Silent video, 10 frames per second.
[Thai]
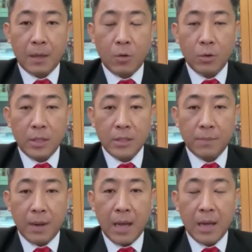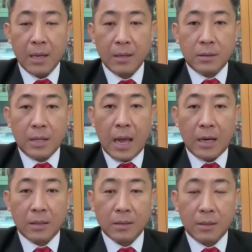รุ่นที่15จาก
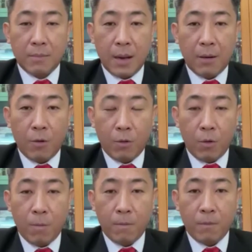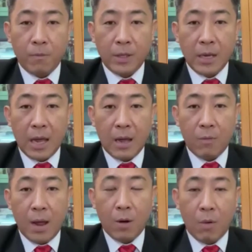สำนักอบรมวิชา
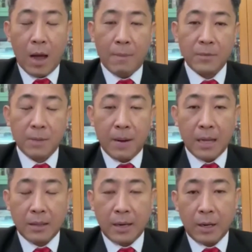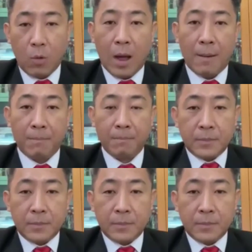ว่าความสภาทนายความ